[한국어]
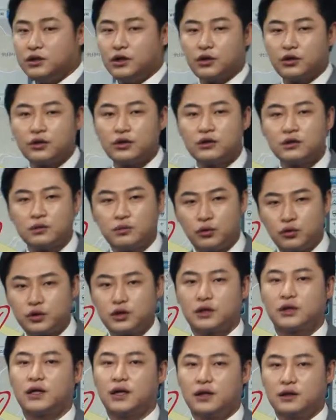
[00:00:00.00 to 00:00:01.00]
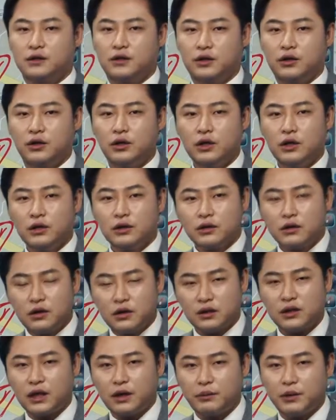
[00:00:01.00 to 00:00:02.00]
여력을 보셨다는 거예요.
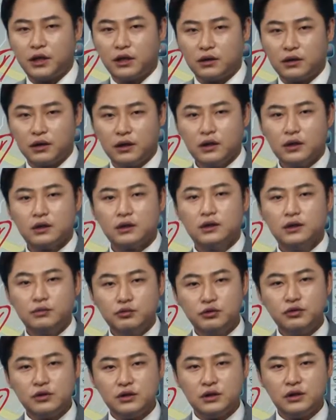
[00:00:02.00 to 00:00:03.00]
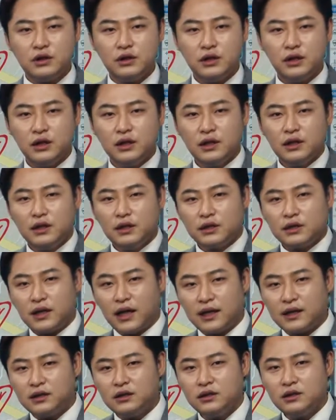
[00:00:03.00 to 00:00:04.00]
그렇다면 그분들이
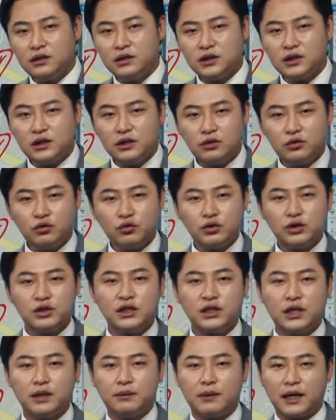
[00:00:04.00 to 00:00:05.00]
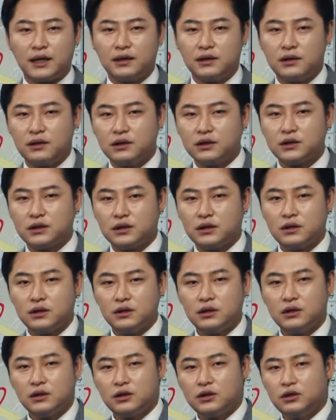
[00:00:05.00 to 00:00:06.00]
다른 신도시가
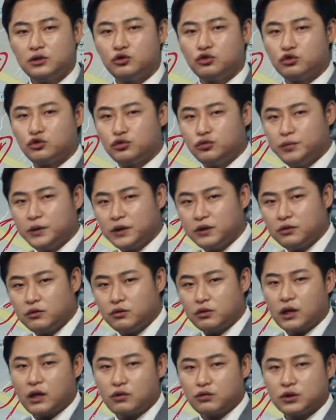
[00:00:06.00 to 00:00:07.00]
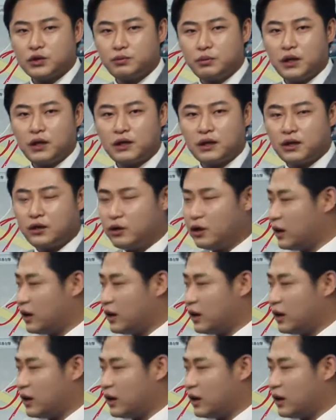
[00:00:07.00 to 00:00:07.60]
만들어지는 그 주변으로 가고 싶어 할까요?